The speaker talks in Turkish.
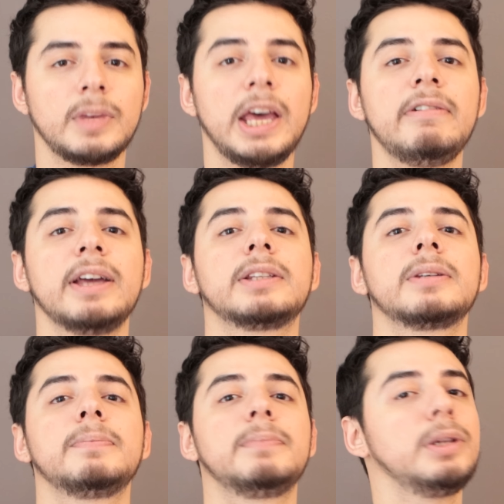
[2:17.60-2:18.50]

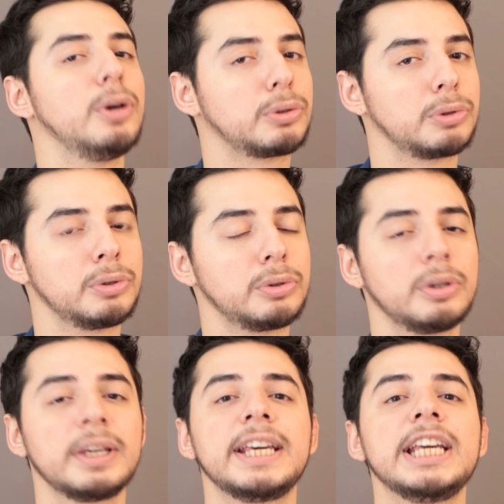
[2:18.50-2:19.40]
Evet biliyorsunuz
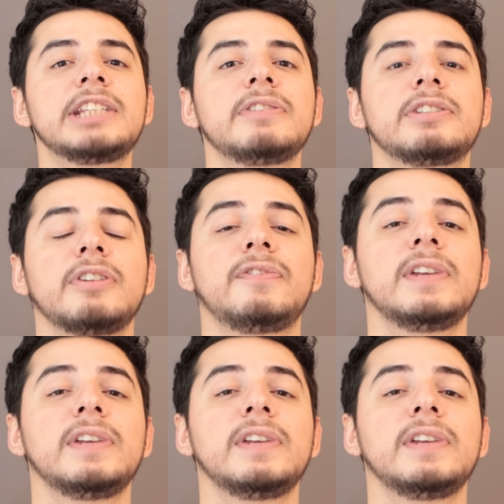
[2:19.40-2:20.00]
İsveç ve